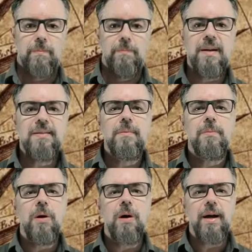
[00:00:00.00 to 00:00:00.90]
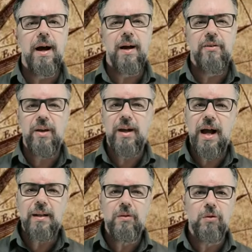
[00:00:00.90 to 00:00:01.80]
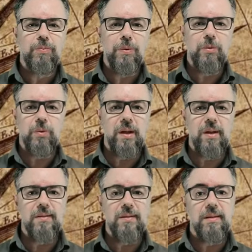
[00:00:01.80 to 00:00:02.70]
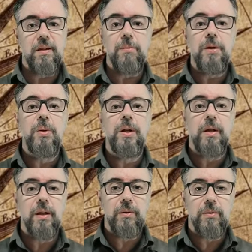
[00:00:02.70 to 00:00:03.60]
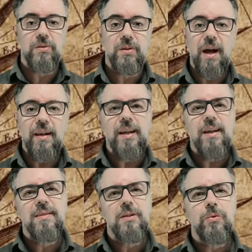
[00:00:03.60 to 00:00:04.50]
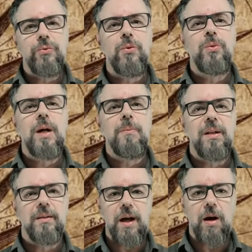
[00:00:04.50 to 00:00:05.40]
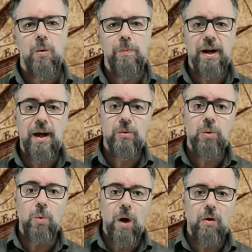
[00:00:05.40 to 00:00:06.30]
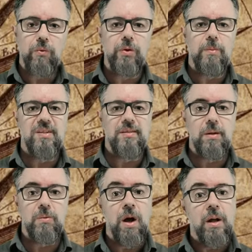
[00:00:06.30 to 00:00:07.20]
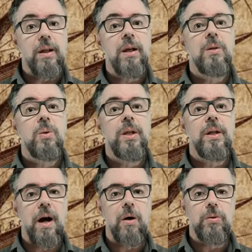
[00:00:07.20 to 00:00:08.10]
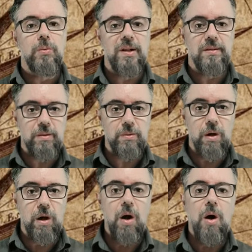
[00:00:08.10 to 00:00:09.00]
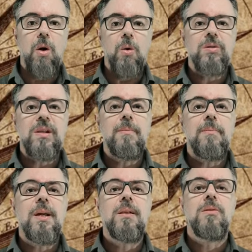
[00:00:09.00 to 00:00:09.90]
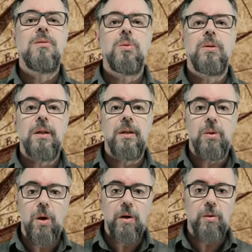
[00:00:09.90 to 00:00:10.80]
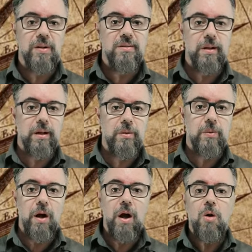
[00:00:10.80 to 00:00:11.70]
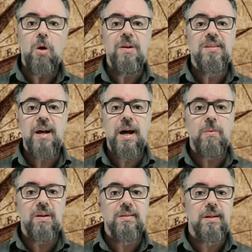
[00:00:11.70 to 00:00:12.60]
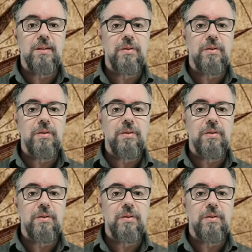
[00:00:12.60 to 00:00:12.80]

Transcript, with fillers: Mas, embora a chegada dos portugueses em 1500 tenha sido fundamental para a atual formação territorial do Brasil, os limites do território brasileiro começaram a ser